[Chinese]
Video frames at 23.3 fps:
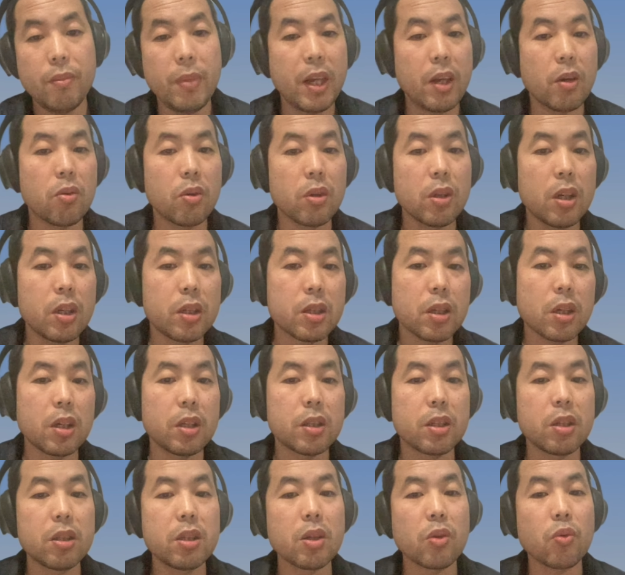美国的一
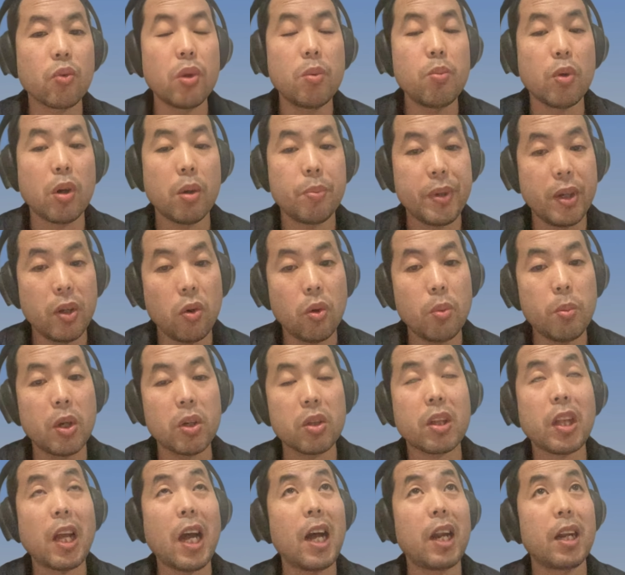个经济规模比欧
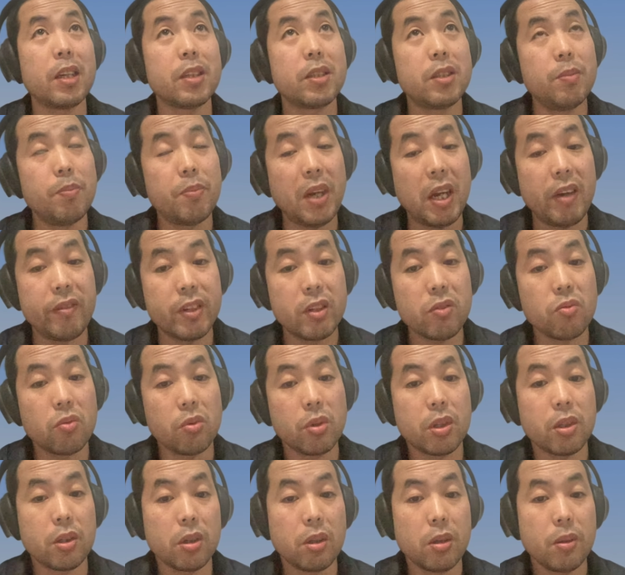盟大了近百分之
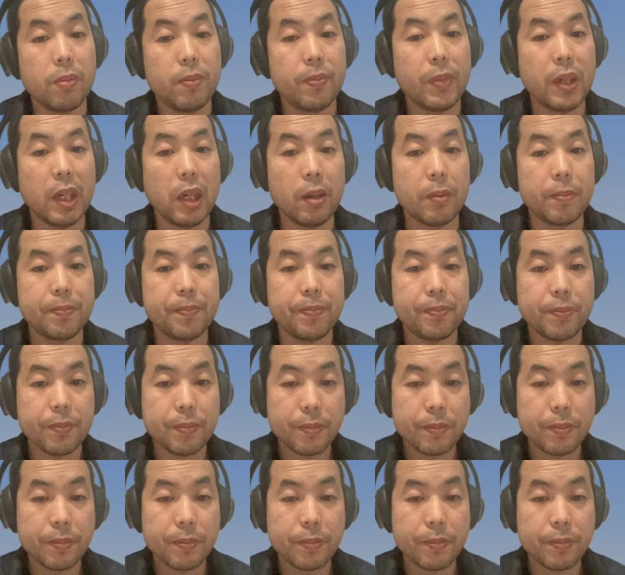五十啊，